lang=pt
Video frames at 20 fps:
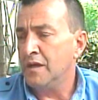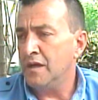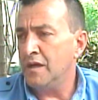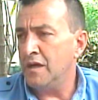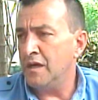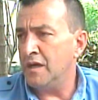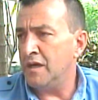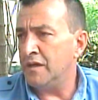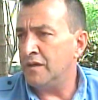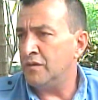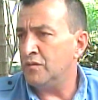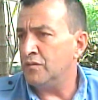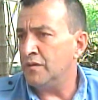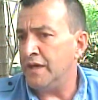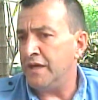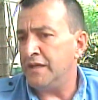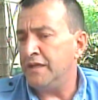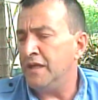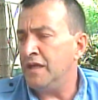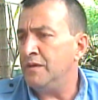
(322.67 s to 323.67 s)
é, não
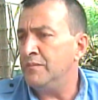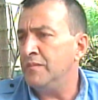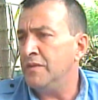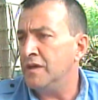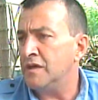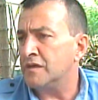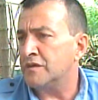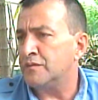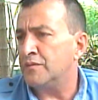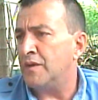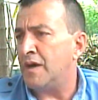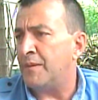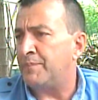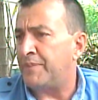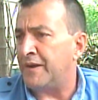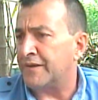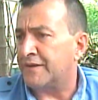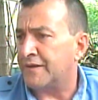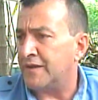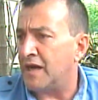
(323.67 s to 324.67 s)
é nem mesmo a
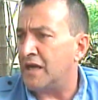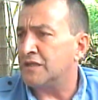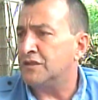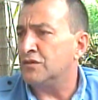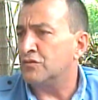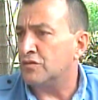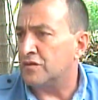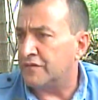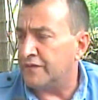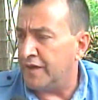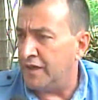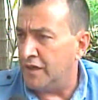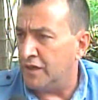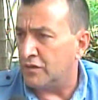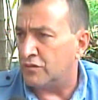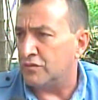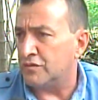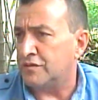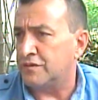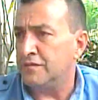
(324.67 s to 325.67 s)
passagem dos
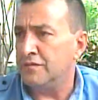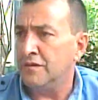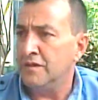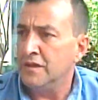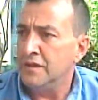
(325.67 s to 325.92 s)
veículos,